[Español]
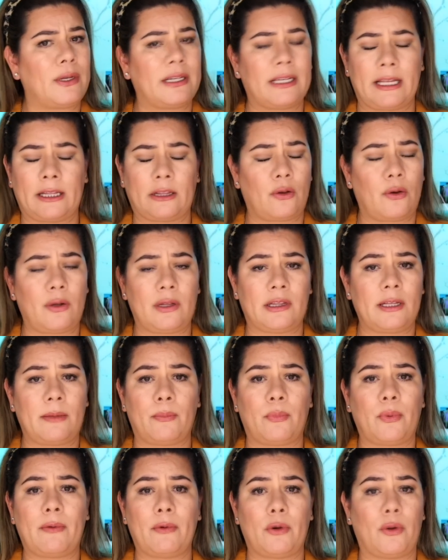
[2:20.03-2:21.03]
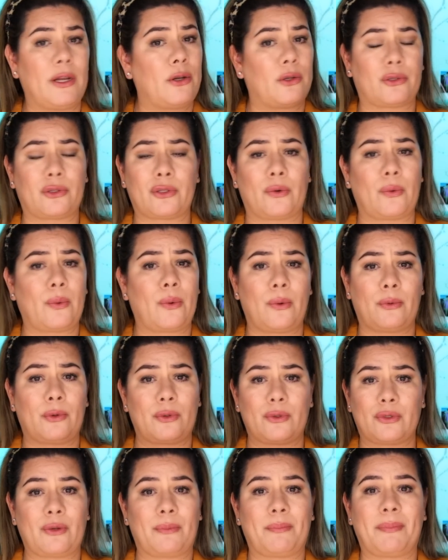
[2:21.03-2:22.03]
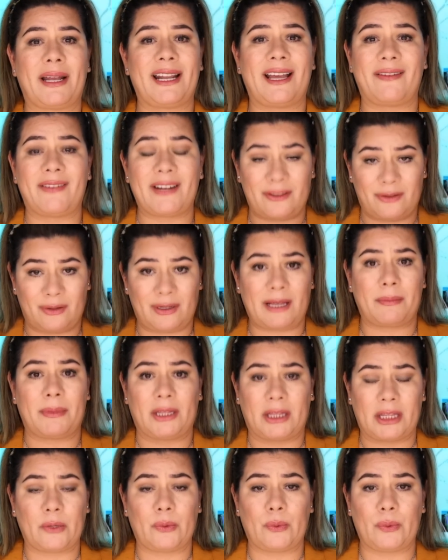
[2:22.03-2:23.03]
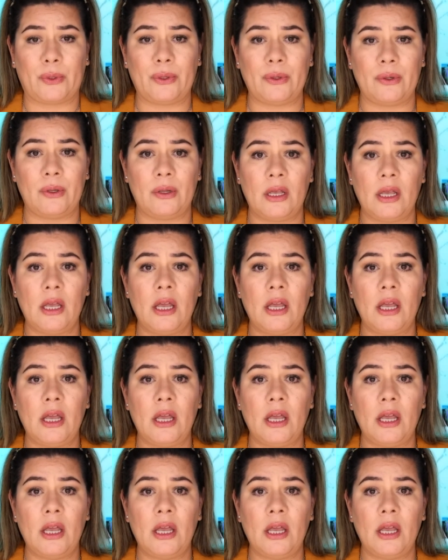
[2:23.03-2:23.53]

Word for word: el que todo el tiempo habló, el otro no cruzó palabras, solamente uno.